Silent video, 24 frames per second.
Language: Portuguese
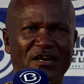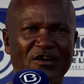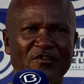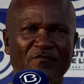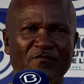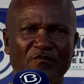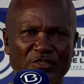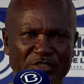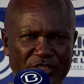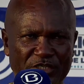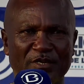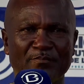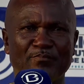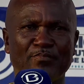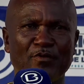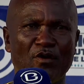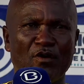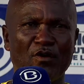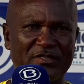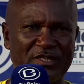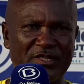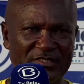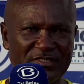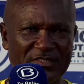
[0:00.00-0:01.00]
e vocês
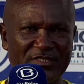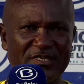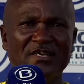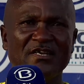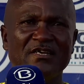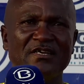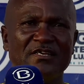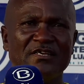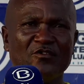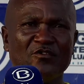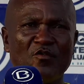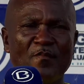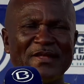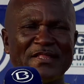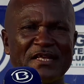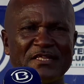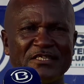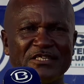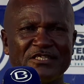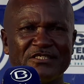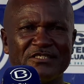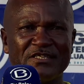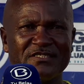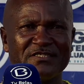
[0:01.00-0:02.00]
repórteres e
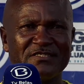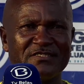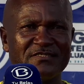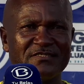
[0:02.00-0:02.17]
comentaristas.